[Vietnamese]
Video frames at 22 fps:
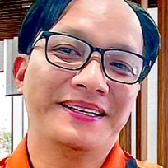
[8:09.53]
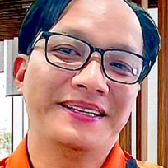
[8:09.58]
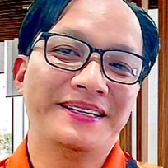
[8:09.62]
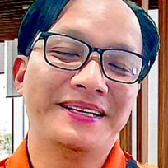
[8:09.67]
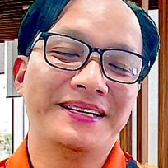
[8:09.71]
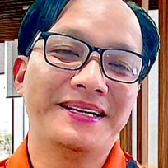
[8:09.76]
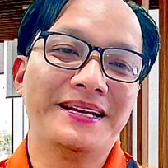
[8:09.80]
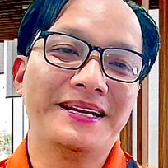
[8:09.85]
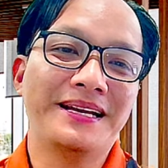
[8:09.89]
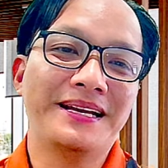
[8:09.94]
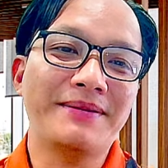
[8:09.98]

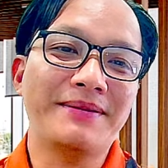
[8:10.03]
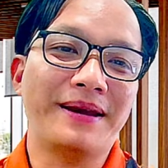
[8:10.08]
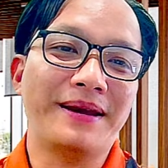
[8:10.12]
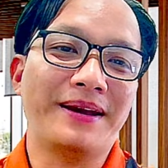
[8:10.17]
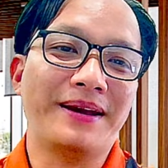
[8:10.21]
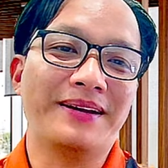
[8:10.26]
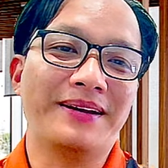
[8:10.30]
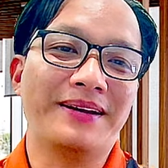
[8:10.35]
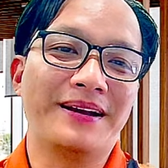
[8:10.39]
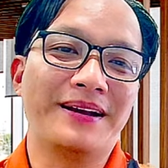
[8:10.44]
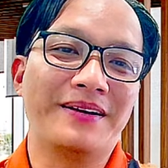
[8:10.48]
thì đến cái
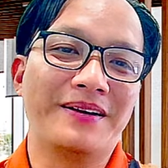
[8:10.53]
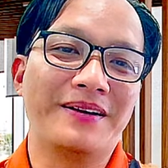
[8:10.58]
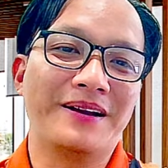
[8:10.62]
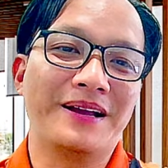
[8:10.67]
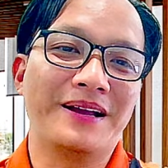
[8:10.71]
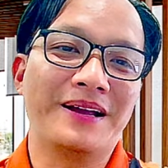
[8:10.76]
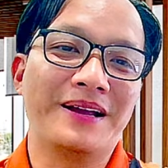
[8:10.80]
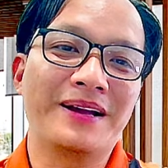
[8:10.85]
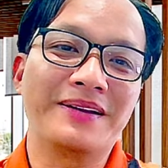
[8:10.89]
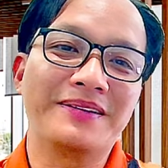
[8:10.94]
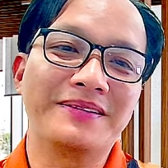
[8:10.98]
màn là gọi
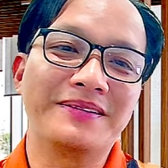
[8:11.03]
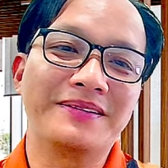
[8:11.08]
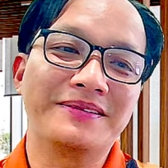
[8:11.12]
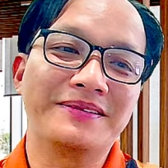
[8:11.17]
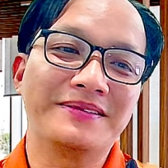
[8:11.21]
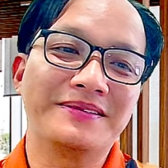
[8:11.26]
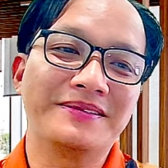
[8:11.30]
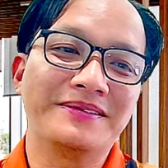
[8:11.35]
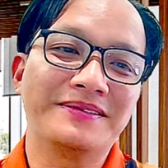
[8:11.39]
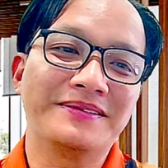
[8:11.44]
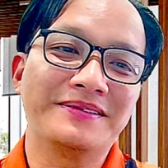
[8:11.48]
là
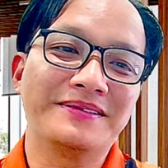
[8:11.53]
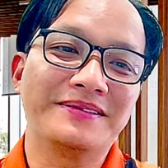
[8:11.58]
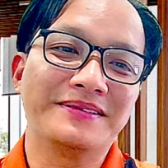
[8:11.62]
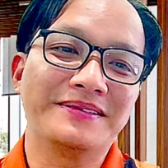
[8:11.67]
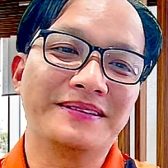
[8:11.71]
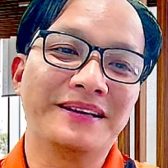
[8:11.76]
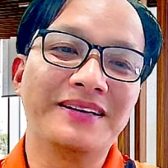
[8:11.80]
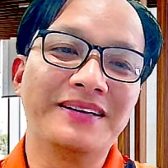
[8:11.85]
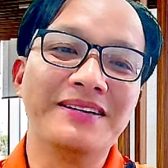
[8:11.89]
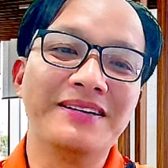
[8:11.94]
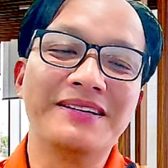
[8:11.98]

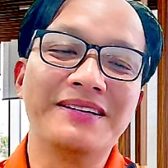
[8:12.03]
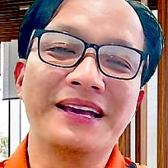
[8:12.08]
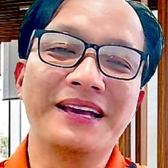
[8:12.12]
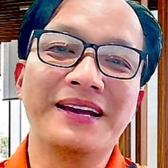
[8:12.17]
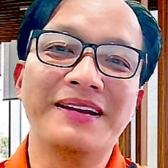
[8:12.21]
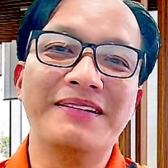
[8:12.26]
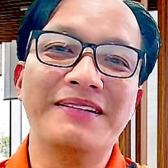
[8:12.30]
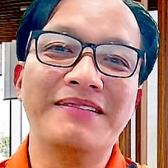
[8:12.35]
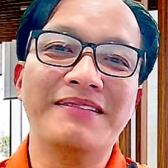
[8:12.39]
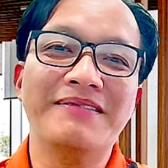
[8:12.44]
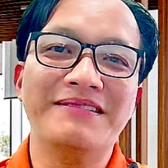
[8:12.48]
những đứa
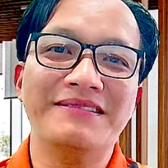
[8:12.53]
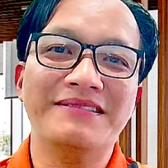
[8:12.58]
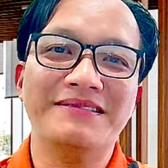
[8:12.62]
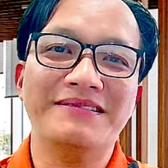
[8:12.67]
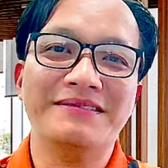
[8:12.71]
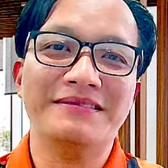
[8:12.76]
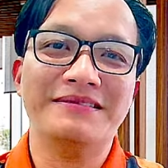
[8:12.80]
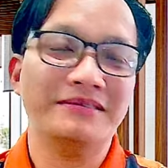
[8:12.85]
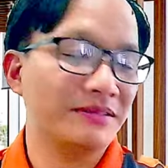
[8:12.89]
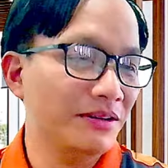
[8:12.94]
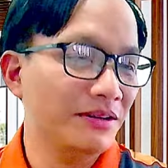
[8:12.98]
kia nó
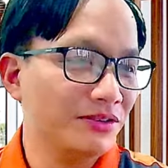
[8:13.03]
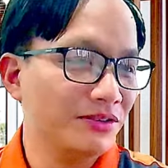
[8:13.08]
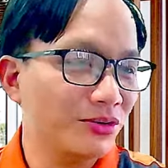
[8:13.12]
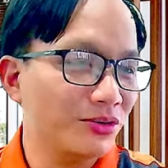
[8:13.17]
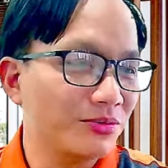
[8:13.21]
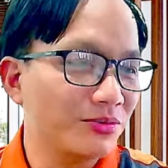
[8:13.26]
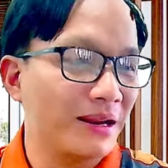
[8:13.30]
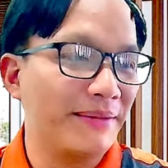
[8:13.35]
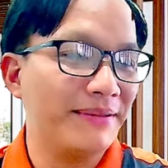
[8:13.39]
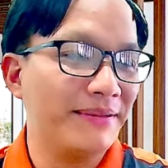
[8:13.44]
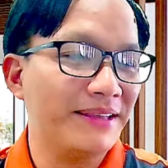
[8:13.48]
nói
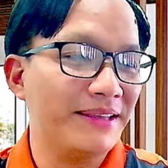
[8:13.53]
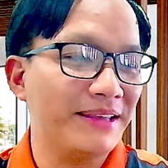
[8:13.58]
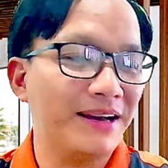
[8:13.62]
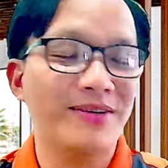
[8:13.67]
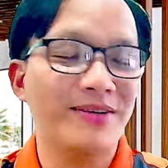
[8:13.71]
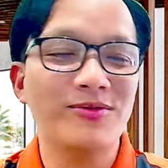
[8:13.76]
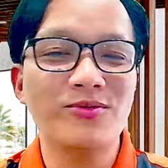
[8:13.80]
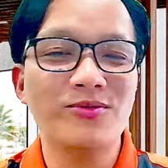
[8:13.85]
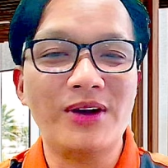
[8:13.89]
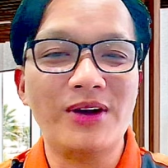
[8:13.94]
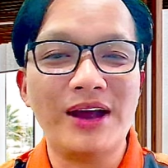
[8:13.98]
chung là bây giờ
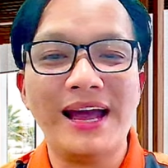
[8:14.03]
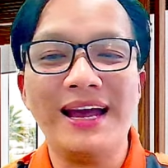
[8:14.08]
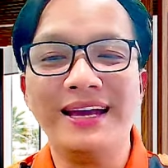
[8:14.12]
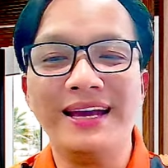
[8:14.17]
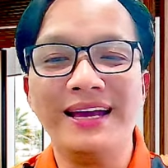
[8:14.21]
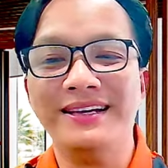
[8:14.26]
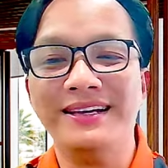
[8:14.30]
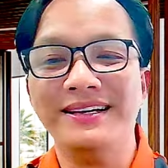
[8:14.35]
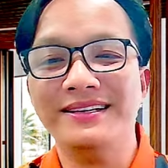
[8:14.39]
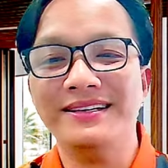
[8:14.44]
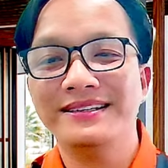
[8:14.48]
hôm
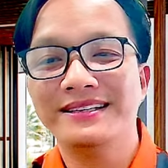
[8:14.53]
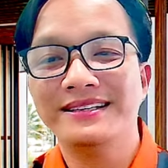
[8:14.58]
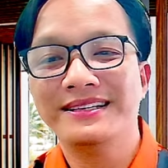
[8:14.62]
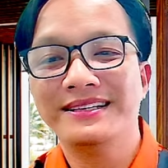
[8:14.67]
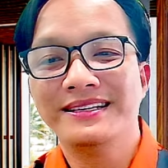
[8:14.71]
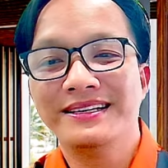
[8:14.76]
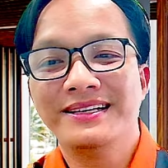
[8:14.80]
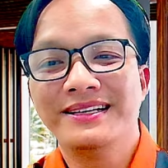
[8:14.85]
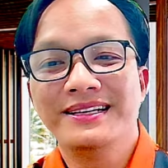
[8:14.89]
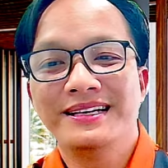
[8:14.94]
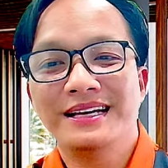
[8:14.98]
qua
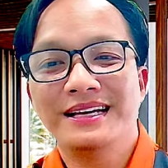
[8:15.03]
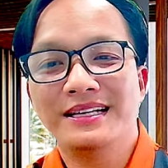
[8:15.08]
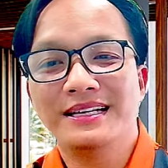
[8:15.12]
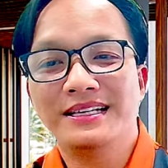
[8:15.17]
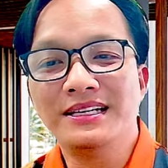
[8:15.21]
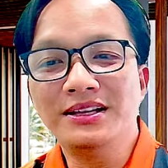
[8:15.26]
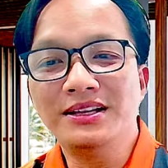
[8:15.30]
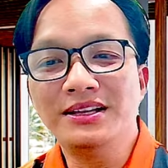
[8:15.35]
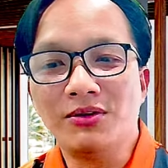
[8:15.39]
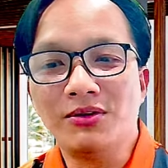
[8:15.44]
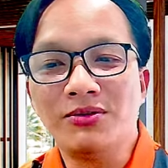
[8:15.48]
à,
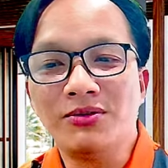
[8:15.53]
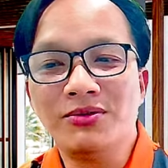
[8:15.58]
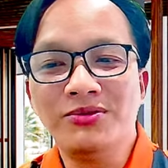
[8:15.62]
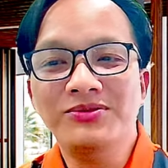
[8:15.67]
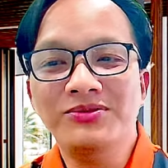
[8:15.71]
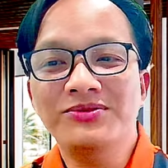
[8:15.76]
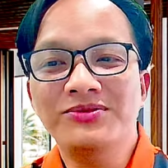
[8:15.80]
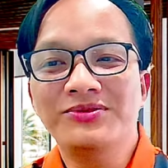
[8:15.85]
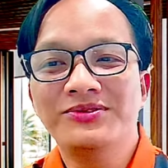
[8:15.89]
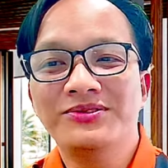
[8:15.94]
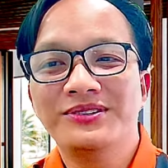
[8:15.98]
chính
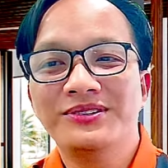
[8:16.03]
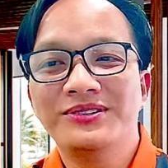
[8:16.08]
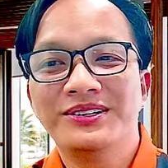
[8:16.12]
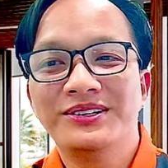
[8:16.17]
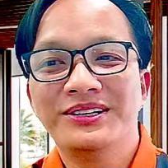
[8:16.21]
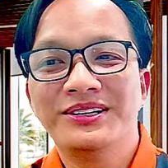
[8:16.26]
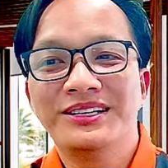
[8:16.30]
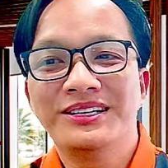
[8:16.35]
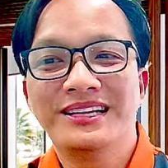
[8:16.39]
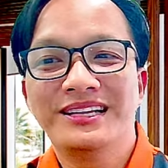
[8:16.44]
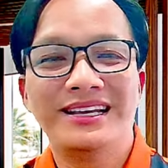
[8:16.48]
chủ
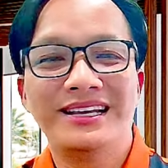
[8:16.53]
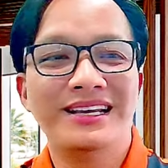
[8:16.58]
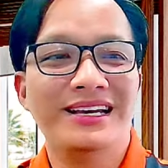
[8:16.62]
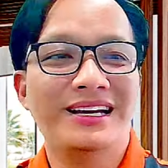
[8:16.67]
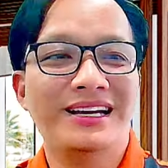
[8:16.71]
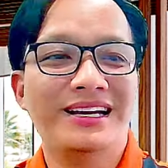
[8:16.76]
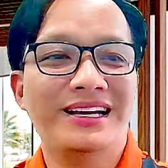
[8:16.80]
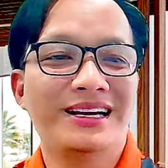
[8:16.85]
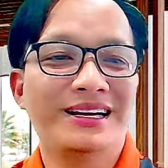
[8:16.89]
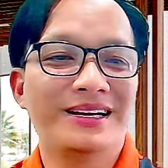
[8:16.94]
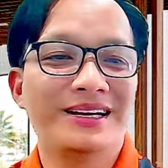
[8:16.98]
thì
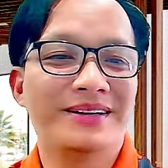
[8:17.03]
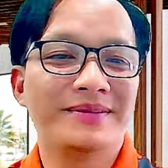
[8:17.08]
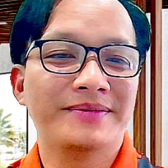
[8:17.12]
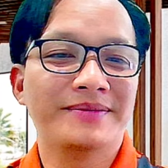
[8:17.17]
à,